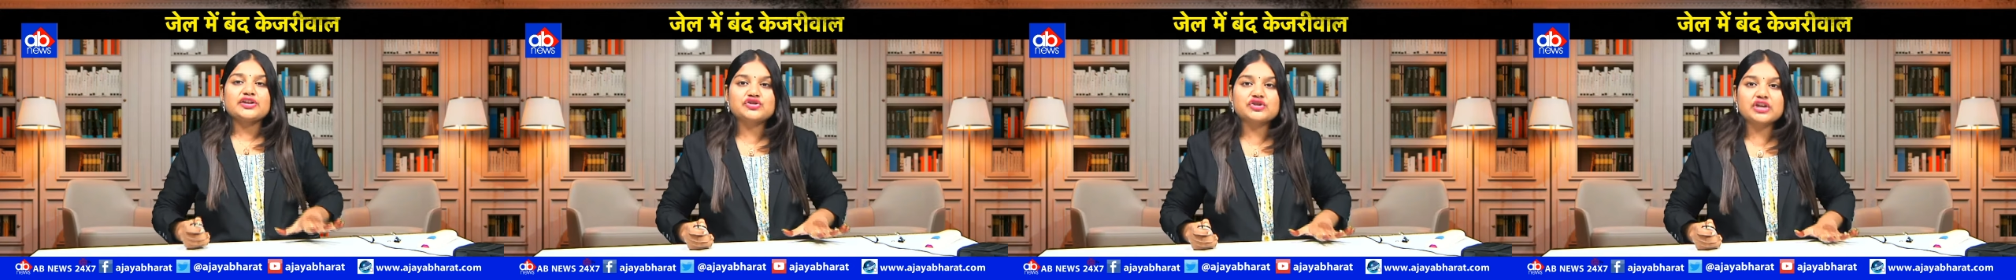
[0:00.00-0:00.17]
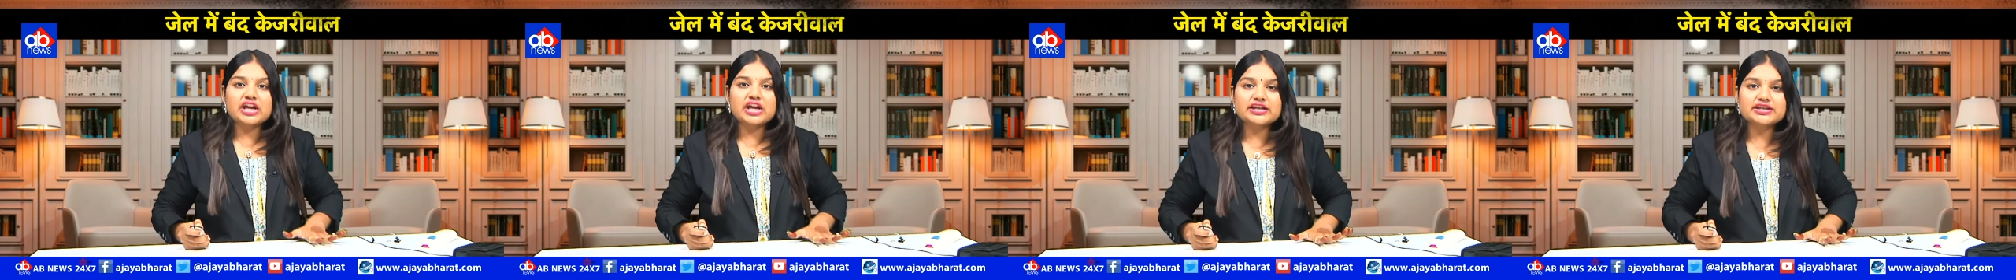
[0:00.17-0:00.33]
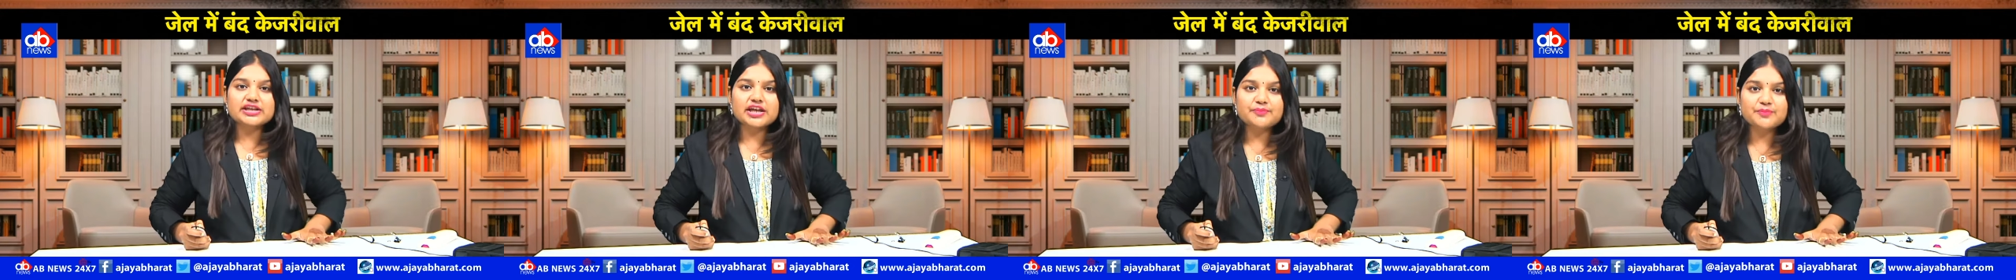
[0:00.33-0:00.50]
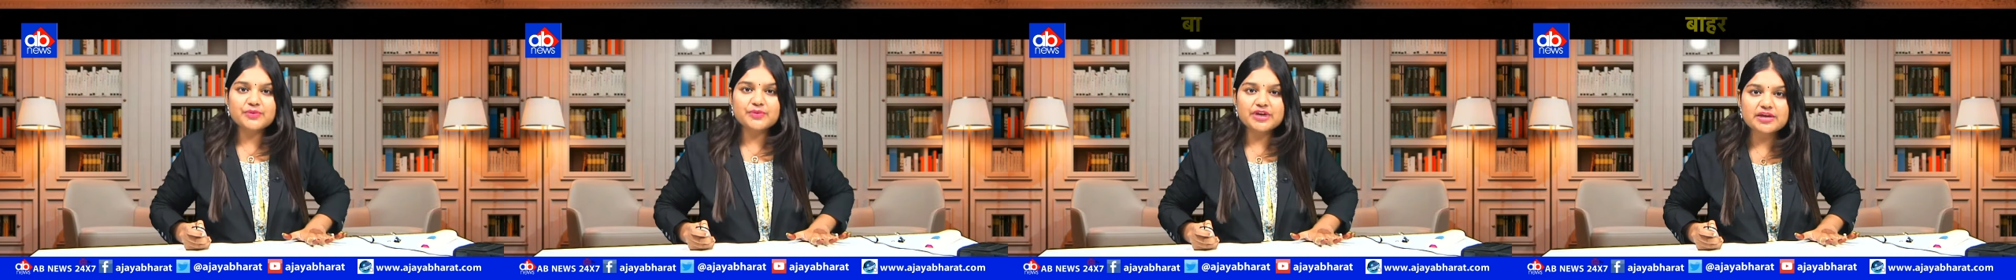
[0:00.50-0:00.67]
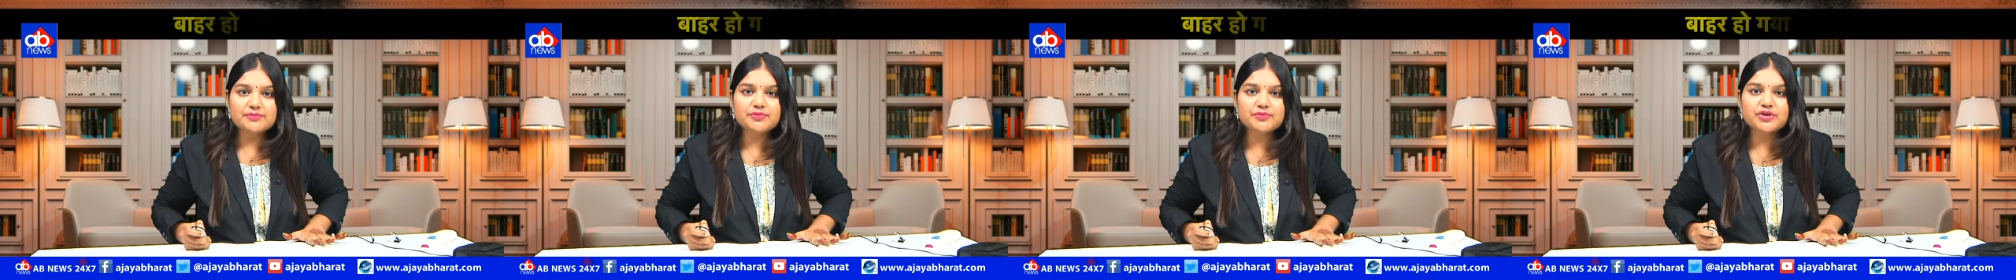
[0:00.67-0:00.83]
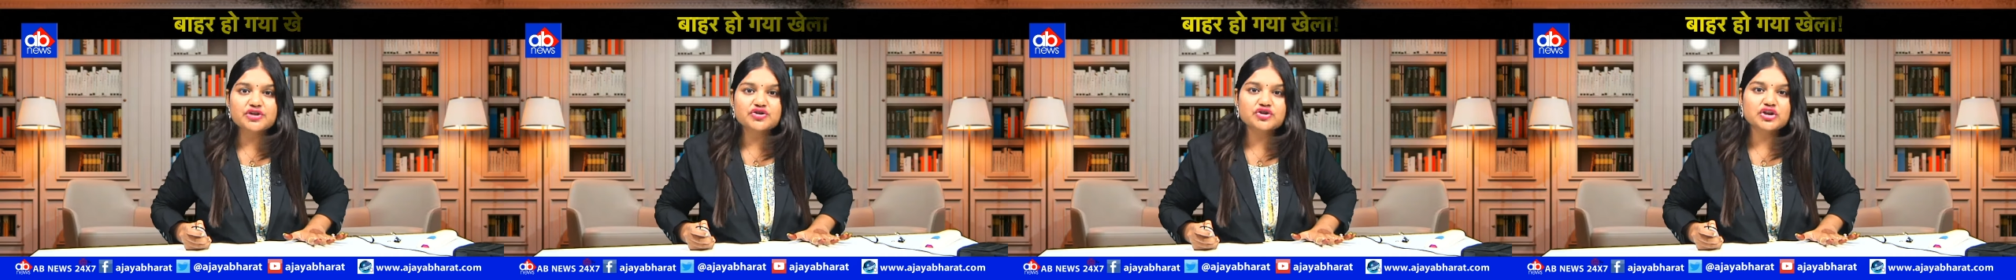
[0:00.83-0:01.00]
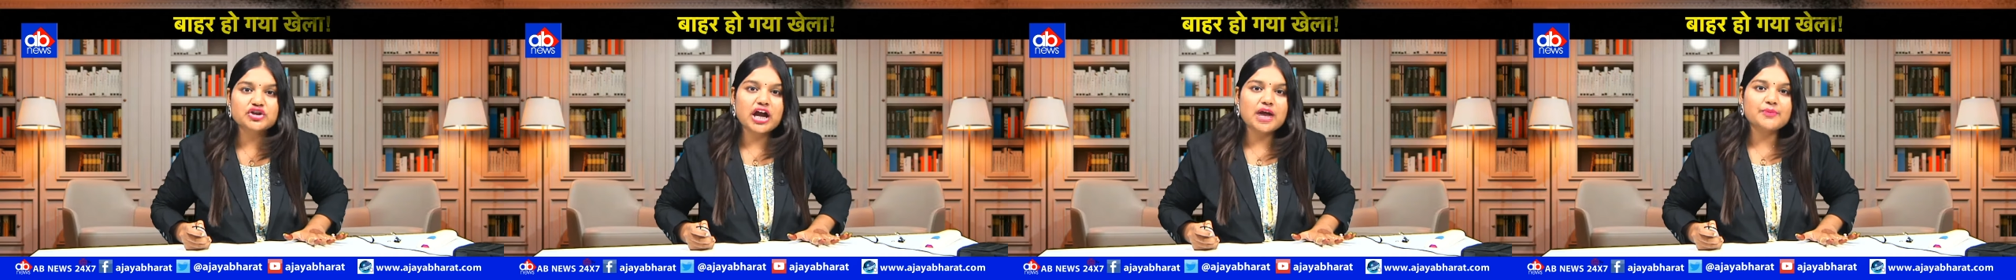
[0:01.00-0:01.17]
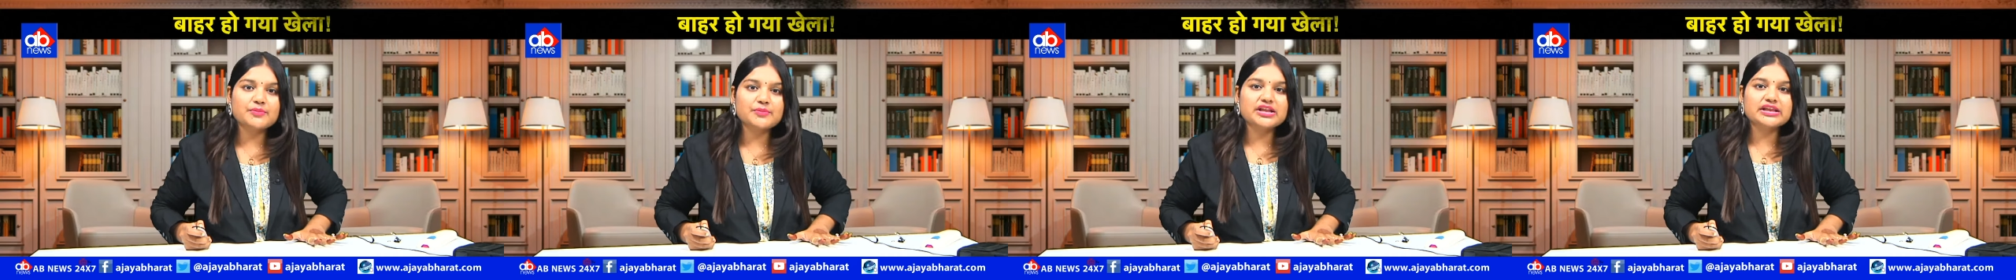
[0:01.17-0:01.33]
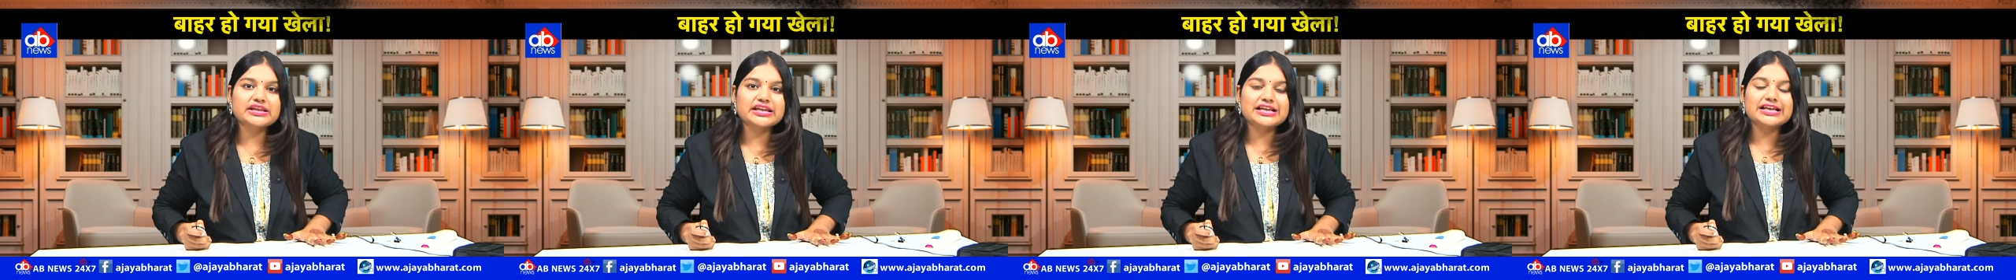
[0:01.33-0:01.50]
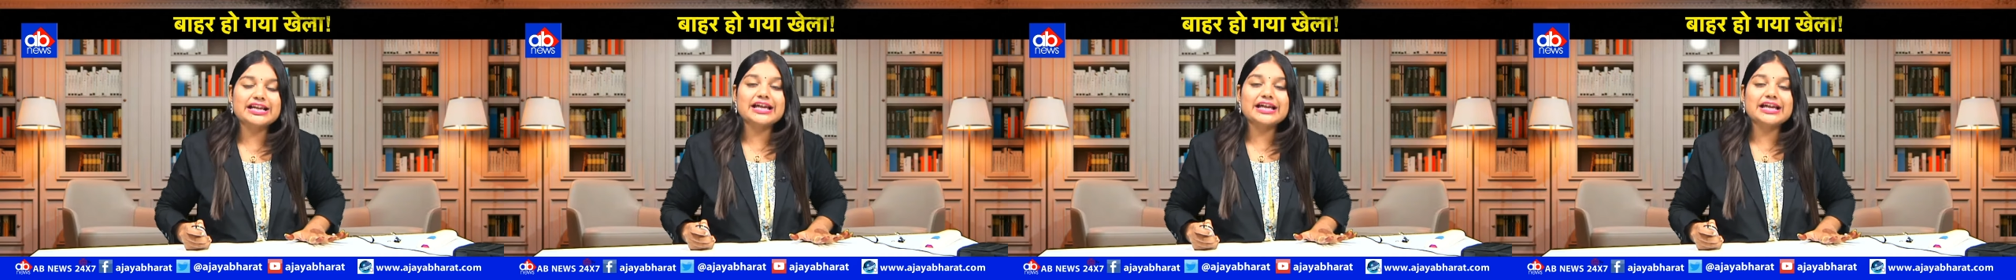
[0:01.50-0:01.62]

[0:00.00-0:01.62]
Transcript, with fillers: जेजेपी भी शामिल थी